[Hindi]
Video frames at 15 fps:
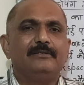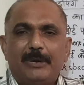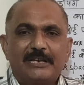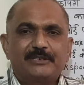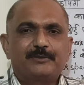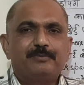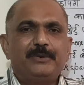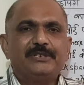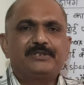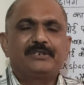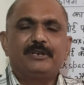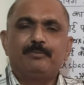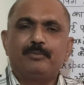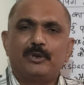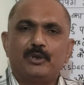बैकस्पेस
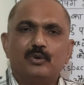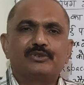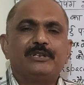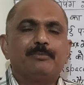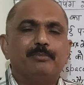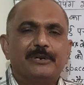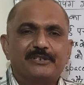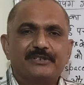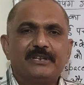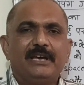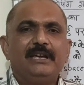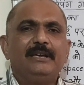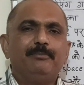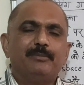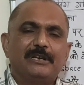के प्रयोग से बचना
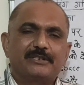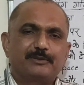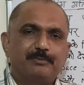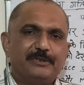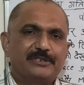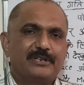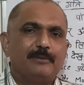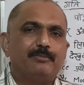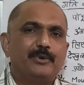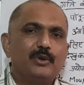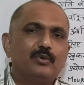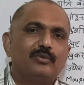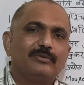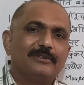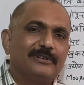है बैकस्पेस का
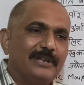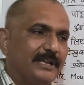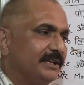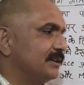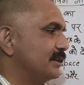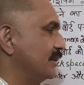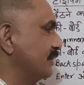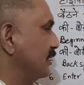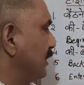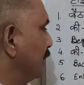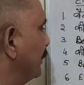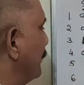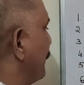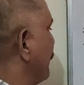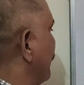प्रयोग नहीं करना
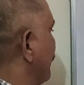है